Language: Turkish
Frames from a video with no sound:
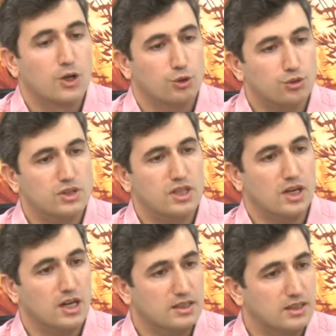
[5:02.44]
O yüzden
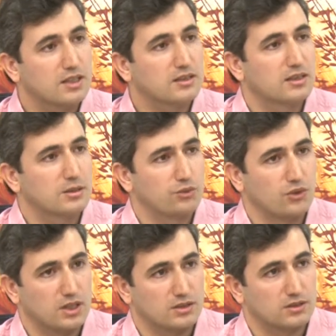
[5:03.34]
ayetlerde de bu
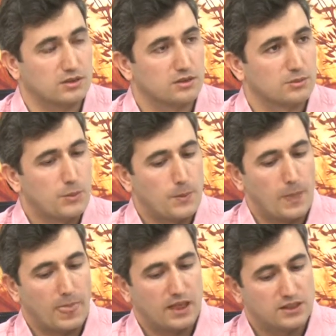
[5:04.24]
vardır.
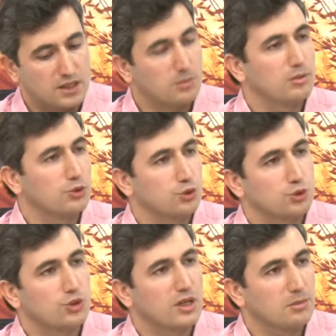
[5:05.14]
Sebebin
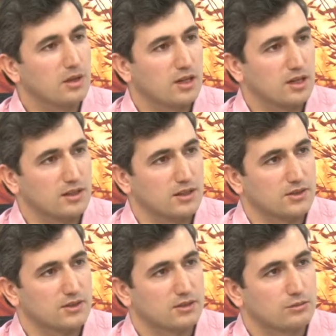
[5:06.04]
nüzulüne
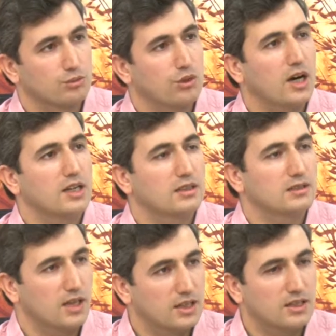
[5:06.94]
bakarlar. Bu ayet
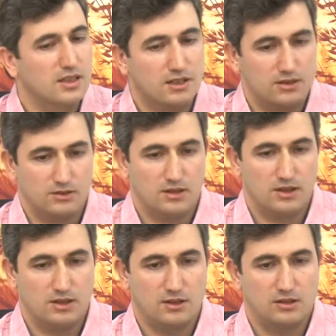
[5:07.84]
hangi
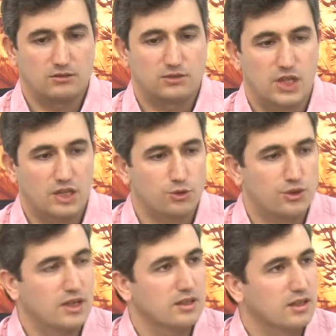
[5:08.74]
e, şey
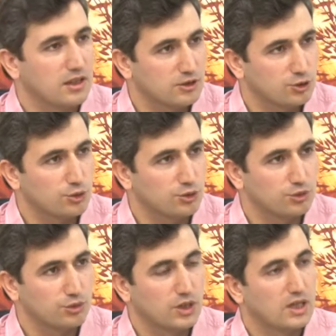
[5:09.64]
üzerine nazil oldu?
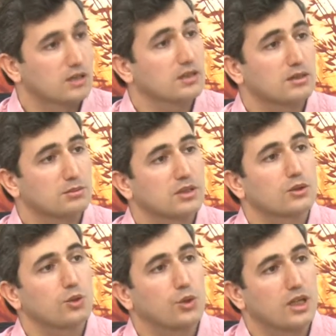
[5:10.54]
Nasıl bir
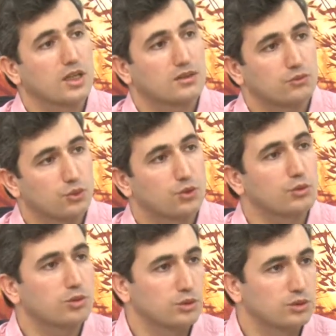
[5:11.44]
olay
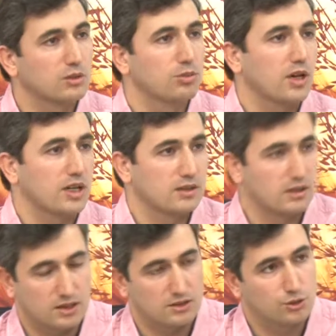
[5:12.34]
vuku buldu da bu ayet
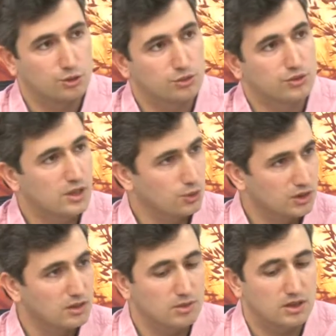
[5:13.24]
nazil oldu diye
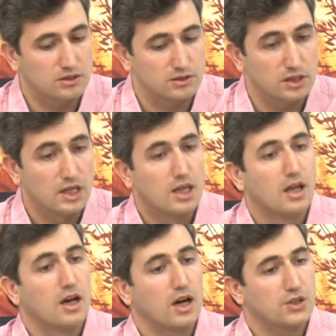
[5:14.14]
ona da bakılır.
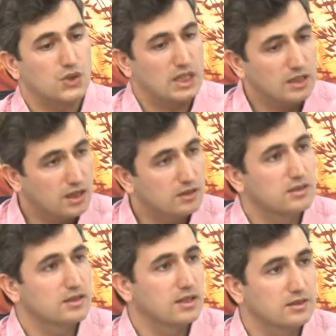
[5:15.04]
Aynı şekilde
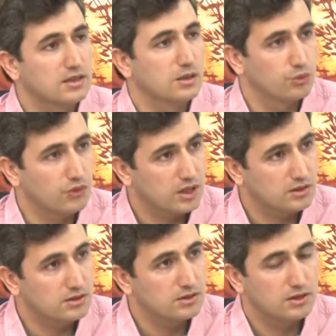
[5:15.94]
hadislerde de bu
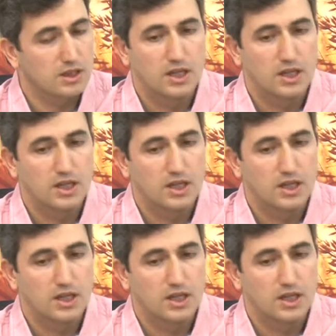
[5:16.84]
vardır.